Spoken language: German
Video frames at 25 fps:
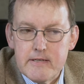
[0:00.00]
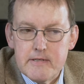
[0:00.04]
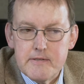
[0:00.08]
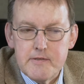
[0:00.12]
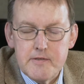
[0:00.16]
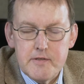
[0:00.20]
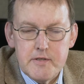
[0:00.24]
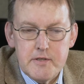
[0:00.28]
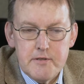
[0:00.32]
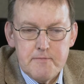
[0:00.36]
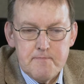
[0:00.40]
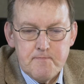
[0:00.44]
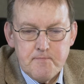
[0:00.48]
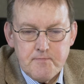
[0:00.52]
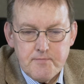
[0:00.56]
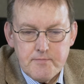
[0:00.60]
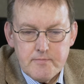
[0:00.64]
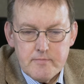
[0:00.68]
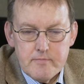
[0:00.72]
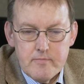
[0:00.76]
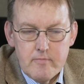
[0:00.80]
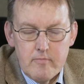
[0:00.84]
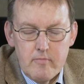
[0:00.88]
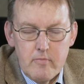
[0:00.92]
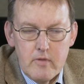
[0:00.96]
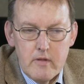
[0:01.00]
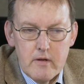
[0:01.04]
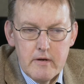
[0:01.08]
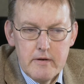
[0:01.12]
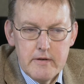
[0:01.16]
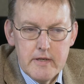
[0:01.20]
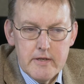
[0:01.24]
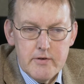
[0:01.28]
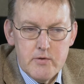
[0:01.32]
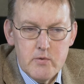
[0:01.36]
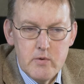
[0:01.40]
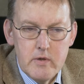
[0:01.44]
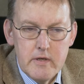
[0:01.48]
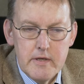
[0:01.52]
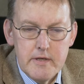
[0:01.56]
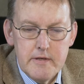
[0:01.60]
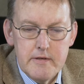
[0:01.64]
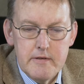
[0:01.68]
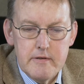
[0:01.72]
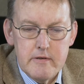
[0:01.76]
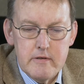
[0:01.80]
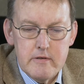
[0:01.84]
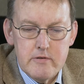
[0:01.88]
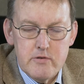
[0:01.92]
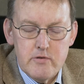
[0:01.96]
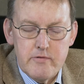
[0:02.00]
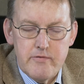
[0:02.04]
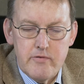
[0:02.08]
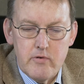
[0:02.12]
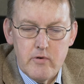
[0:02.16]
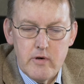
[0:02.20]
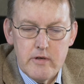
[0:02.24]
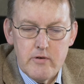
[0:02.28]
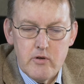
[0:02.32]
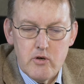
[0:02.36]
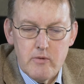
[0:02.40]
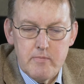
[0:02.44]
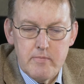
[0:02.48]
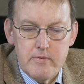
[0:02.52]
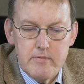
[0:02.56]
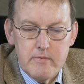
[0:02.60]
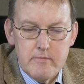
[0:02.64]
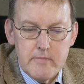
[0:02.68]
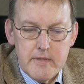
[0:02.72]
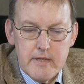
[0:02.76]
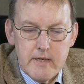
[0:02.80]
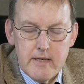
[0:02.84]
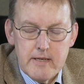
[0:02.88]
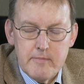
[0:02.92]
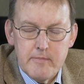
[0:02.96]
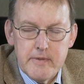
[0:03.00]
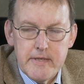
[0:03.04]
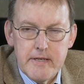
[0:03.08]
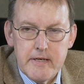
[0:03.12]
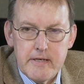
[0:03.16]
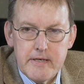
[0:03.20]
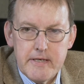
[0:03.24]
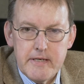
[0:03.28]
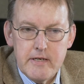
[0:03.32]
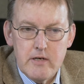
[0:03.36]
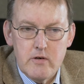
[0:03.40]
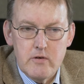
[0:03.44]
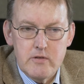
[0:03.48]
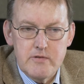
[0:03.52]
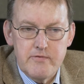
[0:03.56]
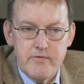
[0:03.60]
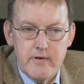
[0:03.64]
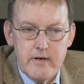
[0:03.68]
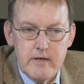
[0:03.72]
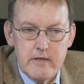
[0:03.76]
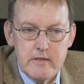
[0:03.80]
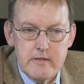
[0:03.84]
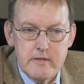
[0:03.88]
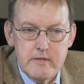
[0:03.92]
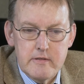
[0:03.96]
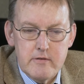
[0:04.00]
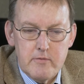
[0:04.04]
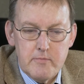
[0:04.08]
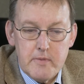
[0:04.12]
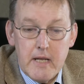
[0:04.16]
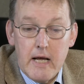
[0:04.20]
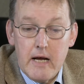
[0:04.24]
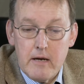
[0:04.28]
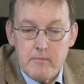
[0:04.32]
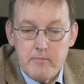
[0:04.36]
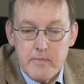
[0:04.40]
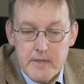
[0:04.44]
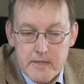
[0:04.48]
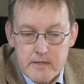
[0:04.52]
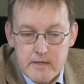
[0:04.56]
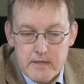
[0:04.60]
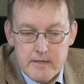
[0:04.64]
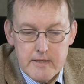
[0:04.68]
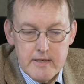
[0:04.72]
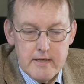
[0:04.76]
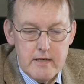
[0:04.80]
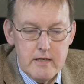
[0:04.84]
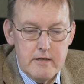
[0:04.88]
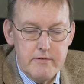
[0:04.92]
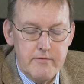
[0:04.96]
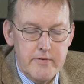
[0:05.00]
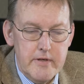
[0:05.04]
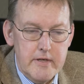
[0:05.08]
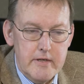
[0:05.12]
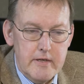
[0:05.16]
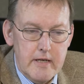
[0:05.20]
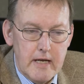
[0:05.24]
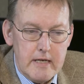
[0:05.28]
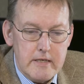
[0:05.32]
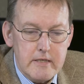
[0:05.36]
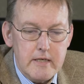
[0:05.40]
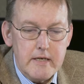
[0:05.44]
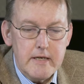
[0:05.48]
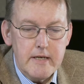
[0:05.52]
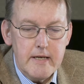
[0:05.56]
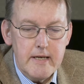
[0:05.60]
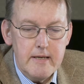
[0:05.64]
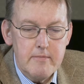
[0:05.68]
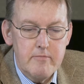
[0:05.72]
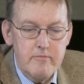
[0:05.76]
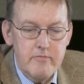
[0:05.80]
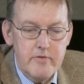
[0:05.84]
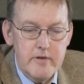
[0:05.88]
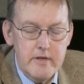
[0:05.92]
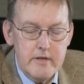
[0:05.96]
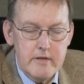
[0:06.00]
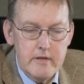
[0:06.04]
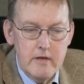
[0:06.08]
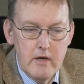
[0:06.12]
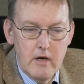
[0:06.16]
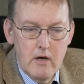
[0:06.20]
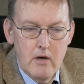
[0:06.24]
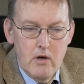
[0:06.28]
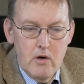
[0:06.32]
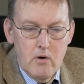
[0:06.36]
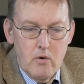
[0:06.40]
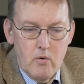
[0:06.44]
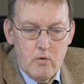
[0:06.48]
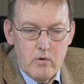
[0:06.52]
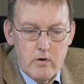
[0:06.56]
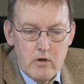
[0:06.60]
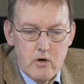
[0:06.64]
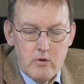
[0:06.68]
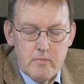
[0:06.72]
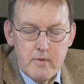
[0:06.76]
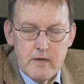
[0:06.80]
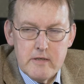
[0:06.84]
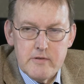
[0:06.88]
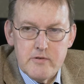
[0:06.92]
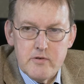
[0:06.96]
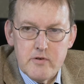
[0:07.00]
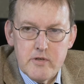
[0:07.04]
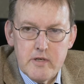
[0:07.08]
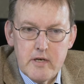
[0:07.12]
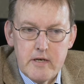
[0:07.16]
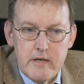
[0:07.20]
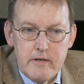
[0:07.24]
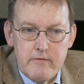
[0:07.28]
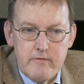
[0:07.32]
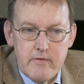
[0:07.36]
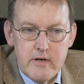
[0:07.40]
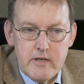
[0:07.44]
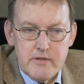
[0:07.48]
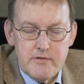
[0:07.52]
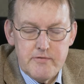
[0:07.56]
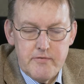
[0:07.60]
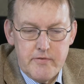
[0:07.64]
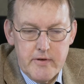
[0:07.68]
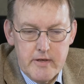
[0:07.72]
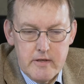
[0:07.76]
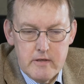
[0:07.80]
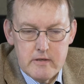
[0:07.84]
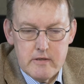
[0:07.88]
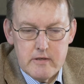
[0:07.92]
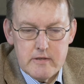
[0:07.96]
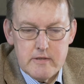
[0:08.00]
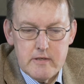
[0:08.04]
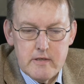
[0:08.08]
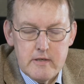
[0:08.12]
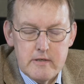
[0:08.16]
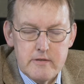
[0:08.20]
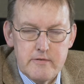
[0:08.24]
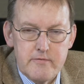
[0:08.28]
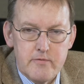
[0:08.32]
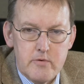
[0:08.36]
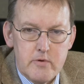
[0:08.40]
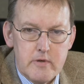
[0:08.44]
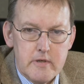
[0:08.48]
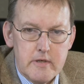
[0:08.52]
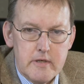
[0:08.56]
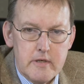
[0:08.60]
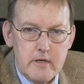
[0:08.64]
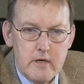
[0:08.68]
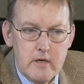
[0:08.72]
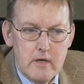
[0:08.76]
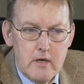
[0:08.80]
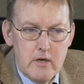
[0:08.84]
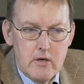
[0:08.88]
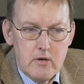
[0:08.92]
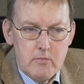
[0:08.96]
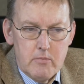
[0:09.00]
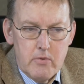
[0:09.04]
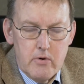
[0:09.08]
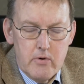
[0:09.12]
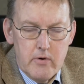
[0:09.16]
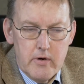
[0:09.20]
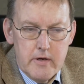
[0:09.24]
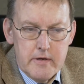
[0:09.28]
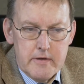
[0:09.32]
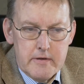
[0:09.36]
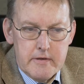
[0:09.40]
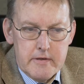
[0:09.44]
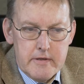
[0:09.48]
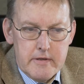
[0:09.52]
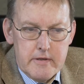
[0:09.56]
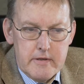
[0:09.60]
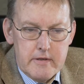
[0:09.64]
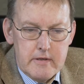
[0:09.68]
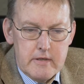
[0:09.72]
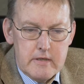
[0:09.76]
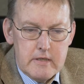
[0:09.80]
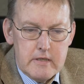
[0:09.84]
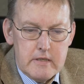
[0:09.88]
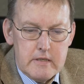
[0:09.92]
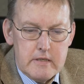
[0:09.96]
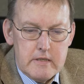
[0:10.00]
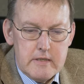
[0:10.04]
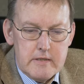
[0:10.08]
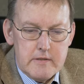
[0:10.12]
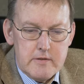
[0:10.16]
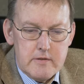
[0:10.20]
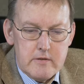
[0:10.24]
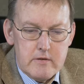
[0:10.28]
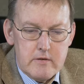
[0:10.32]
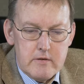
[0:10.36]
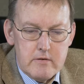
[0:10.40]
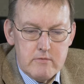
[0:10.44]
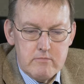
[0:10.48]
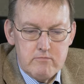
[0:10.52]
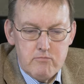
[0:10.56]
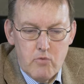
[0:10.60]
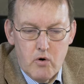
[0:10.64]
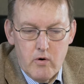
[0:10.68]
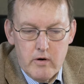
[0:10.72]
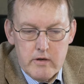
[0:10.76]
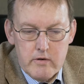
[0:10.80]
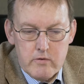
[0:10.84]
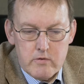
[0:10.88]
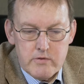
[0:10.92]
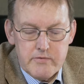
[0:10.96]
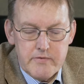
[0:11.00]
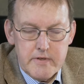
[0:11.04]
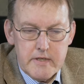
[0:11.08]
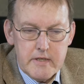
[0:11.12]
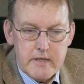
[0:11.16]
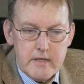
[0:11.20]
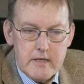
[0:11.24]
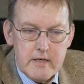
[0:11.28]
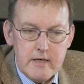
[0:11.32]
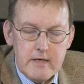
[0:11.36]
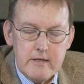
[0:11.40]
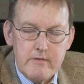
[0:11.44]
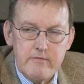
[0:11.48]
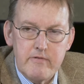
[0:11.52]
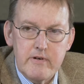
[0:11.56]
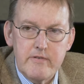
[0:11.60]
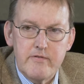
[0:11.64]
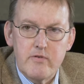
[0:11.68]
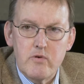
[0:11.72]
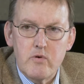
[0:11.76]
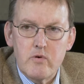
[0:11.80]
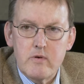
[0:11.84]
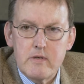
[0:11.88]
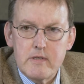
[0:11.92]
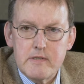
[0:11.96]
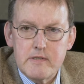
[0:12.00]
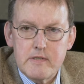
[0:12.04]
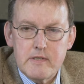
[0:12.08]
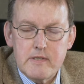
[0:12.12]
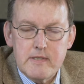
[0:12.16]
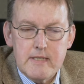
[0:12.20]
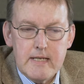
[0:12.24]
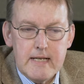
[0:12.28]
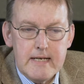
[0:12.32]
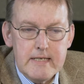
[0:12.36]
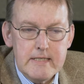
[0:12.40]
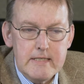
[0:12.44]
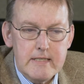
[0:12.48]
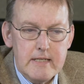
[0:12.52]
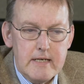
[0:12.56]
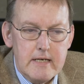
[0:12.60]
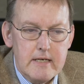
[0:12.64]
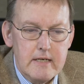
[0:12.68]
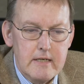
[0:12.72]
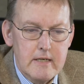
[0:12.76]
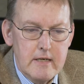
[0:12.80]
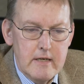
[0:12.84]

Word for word: es sich natürlich äh, sofort, ob mit einem Energieausweis, ob der mitgeteilt wird, angegeben wird oder ob ein solcher Hinweis fehlt. Das heißt, für die Behörden, die diese Ordnungswidrigkeiten verfolgen, ist es leichter,